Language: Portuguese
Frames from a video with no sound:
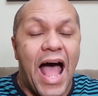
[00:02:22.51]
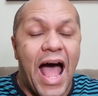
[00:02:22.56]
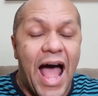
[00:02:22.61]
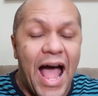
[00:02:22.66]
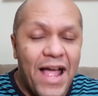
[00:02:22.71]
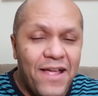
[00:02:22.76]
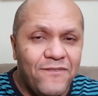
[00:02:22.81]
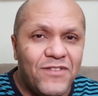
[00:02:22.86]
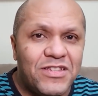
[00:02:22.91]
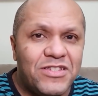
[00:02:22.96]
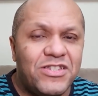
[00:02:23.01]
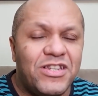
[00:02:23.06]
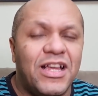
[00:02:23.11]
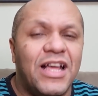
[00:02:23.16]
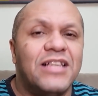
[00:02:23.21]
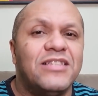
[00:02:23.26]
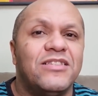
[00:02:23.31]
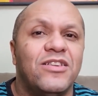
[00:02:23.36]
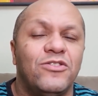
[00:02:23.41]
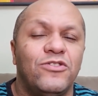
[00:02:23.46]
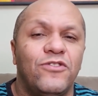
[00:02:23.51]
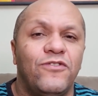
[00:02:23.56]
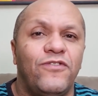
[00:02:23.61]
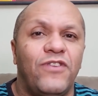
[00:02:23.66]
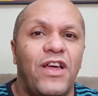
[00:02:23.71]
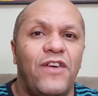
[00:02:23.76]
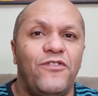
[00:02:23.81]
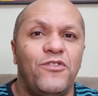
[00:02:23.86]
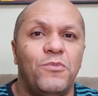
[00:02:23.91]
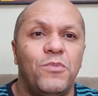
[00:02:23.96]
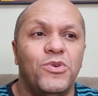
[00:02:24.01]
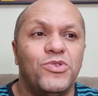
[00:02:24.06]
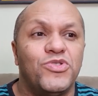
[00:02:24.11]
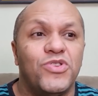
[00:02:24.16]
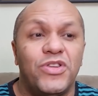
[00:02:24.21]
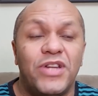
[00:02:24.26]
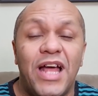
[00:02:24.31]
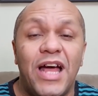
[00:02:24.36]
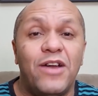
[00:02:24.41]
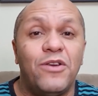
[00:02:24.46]
A investigação do Flávio
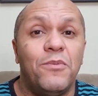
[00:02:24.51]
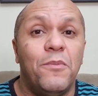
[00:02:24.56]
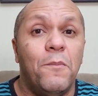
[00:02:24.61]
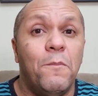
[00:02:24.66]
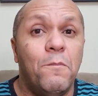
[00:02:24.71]
Bolsonaro